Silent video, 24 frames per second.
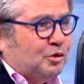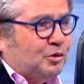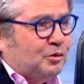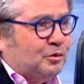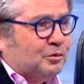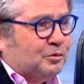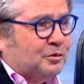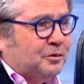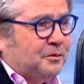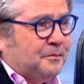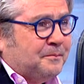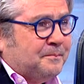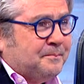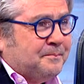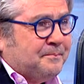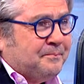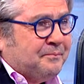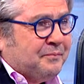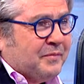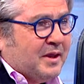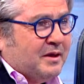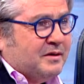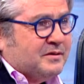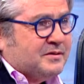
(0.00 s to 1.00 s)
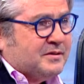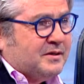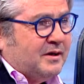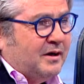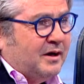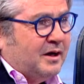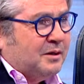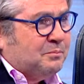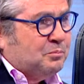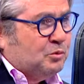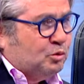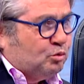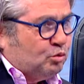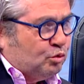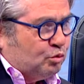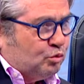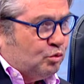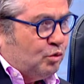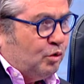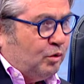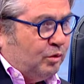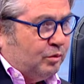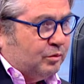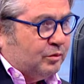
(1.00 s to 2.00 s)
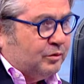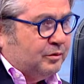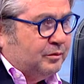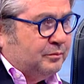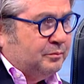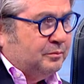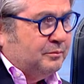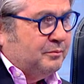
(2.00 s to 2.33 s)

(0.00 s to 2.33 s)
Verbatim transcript: oldu. Seyahat bir tutku oldu.